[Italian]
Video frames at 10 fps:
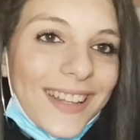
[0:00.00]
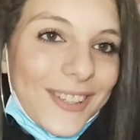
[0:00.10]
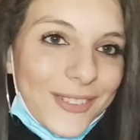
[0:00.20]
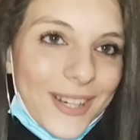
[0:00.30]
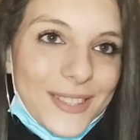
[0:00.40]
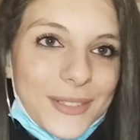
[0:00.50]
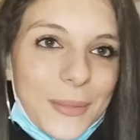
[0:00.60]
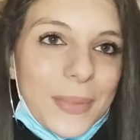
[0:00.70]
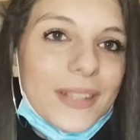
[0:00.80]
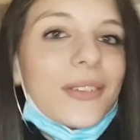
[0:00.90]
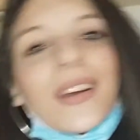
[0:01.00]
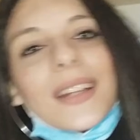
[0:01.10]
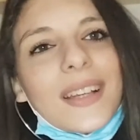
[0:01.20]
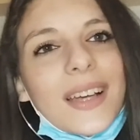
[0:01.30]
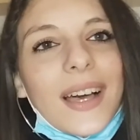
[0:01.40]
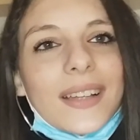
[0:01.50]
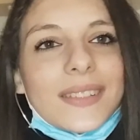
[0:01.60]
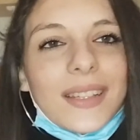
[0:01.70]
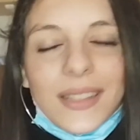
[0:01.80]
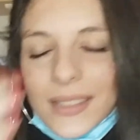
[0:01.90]
Allora, sono appena tornata a
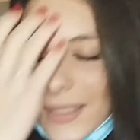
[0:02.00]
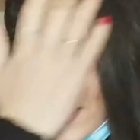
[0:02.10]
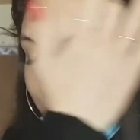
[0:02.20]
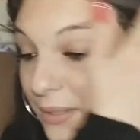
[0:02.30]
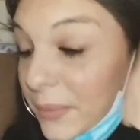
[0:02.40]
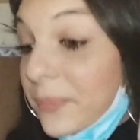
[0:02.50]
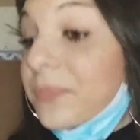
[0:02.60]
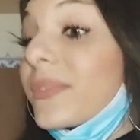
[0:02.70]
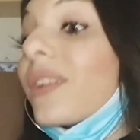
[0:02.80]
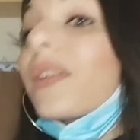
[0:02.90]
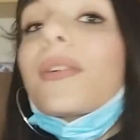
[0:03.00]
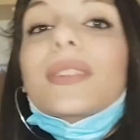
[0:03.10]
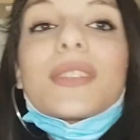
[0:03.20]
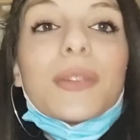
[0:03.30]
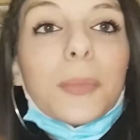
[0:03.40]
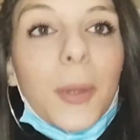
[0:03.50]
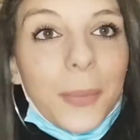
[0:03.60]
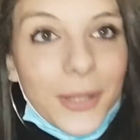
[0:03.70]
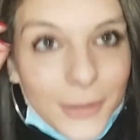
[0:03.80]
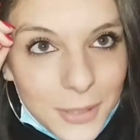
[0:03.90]
casa e sono in condizioni un po'
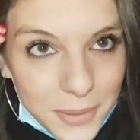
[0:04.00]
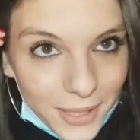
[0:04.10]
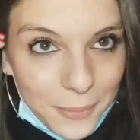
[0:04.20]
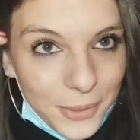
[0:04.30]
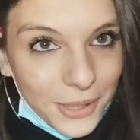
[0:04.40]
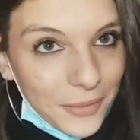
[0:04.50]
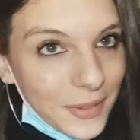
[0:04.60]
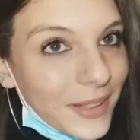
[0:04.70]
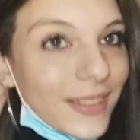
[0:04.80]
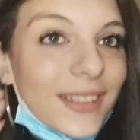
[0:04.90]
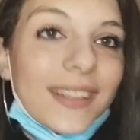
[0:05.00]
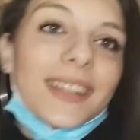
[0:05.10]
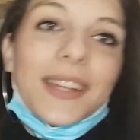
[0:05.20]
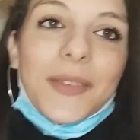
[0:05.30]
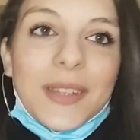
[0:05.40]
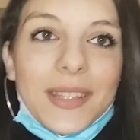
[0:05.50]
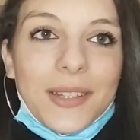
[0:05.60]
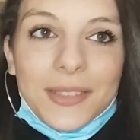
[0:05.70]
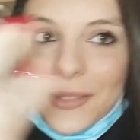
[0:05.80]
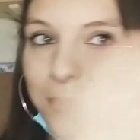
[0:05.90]
pietose perché piove e quindi io
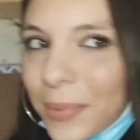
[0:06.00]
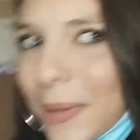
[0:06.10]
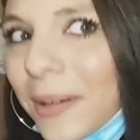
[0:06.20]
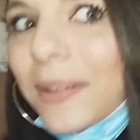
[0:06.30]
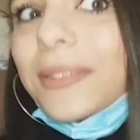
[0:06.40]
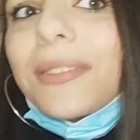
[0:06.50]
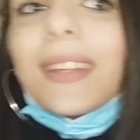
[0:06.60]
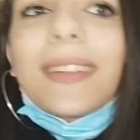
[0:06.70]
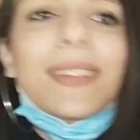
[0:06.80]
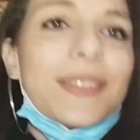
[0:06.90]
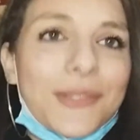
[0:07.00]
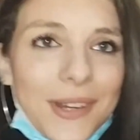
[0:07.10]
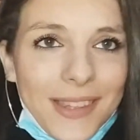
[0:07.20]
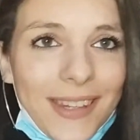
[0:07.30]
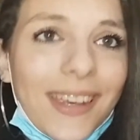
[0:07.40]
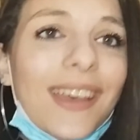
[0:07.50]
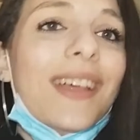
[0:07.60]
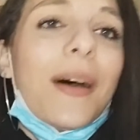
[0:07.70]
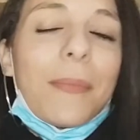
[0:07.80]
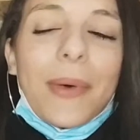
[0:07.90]
sono un po' tutta in disordine,
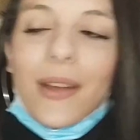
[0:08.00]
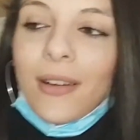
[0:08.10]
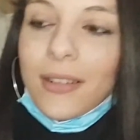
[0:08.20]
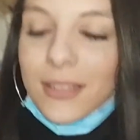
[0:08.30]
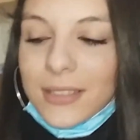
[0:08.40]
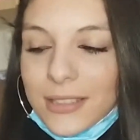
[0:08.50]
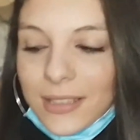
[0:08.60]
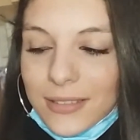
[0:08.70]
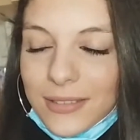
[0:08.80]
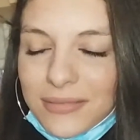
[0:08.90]
però uh,